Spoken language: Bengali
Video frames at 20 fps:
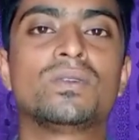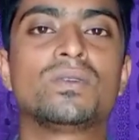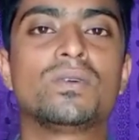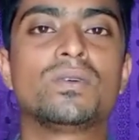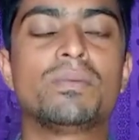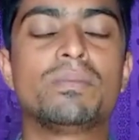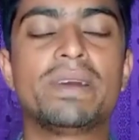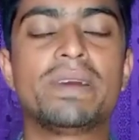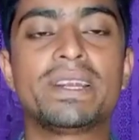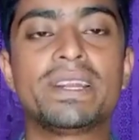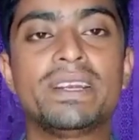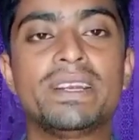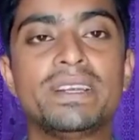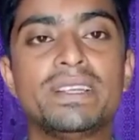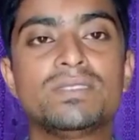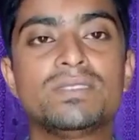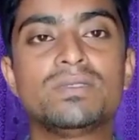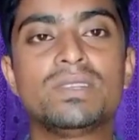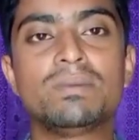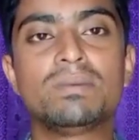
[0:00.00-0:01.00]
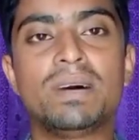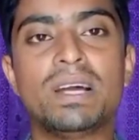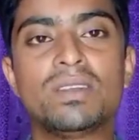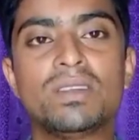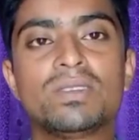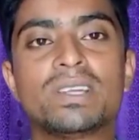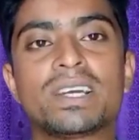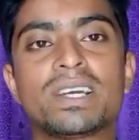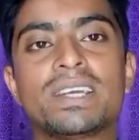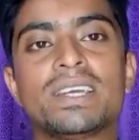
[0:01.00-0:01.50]
তো ব্যাটারিটি যদি
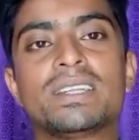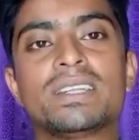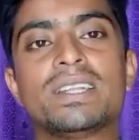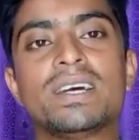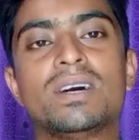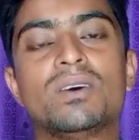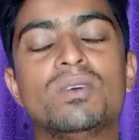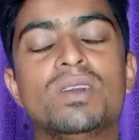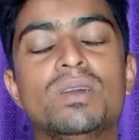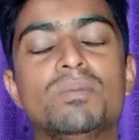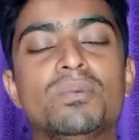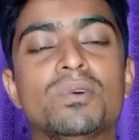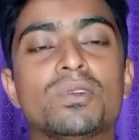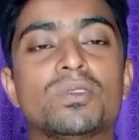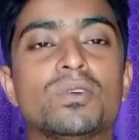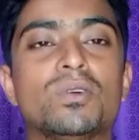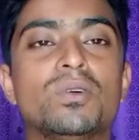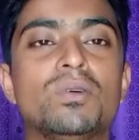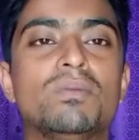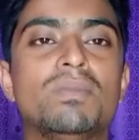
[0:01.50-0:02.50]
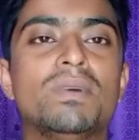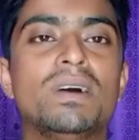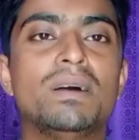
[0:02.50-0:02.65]
ভালো থাকে তাহলে প্রথম